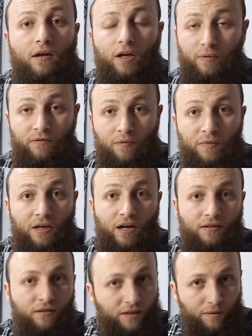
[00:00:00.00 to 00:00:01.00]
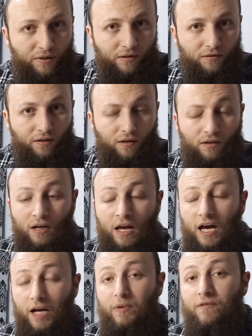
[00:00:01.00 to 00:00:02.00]
40% 40% عدد كبير ترى
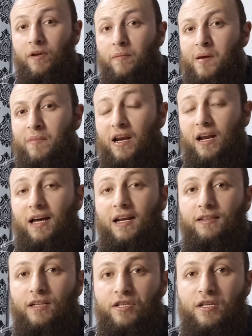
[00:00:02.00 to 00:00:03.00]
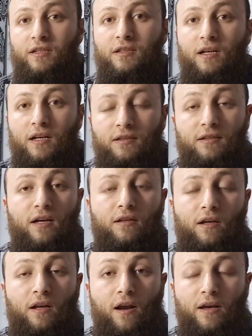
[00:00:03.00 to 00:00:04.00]
40% من الحالات الجديدة التي
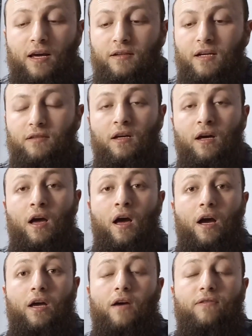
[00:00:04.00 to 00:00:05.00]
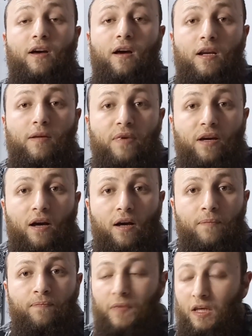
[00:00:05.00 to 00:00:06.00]
تأتي إلى العيادات هي في
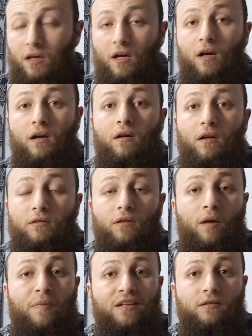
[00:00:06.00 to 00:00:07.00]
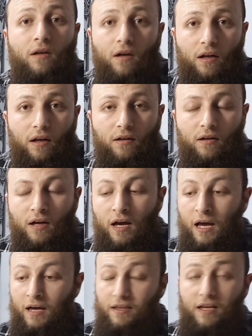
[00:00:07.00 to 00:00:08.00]
غالبها هي اضطرابات قلق
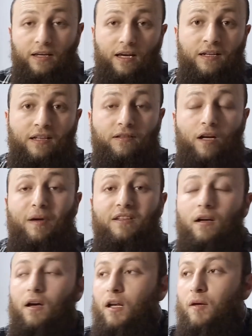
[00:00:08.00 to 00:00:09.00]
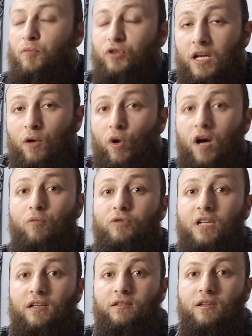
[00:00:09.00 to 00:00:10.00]
ذلك أن اضطرابات القلق متنوعة
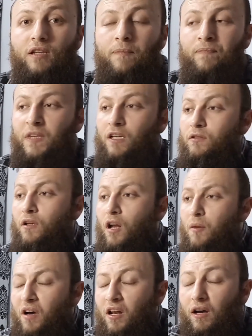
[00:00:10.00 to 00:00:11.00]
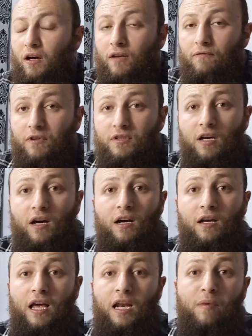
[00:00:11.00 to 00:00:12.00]
متعددة اضطراب قلق
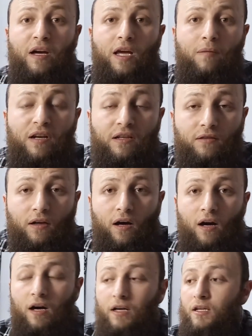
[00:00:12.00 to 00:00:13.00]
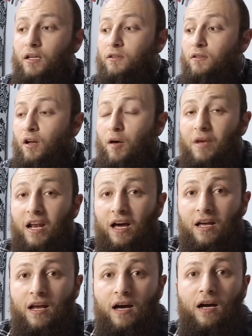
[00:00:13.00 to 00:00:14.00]
الانفصال البكم الانتقائي اضطراب
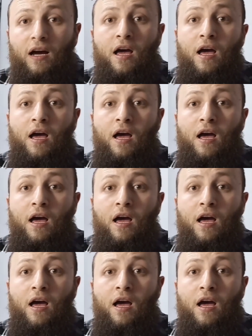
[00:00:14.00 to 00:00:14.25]
الهلع